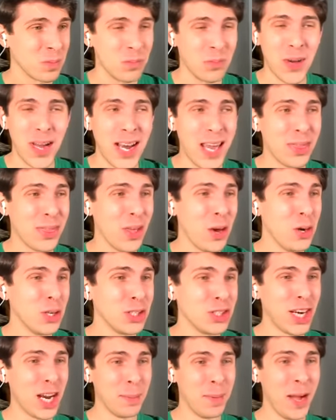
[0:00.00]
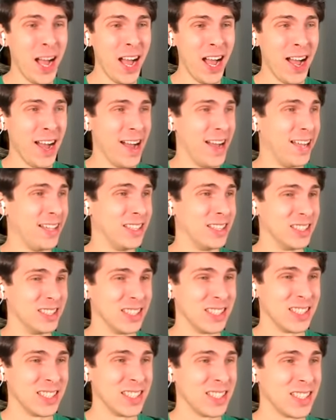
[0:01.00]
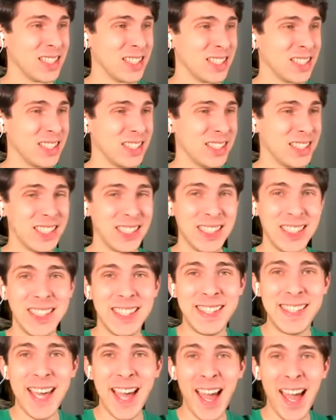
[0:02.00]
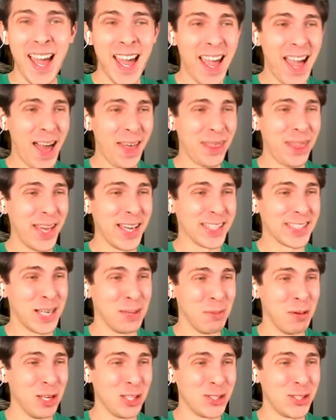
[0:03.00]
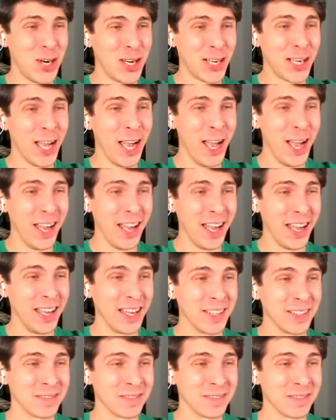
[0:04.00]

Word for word: ¡Parece Ultraman! ¿Qué hace ese monstruo aquí?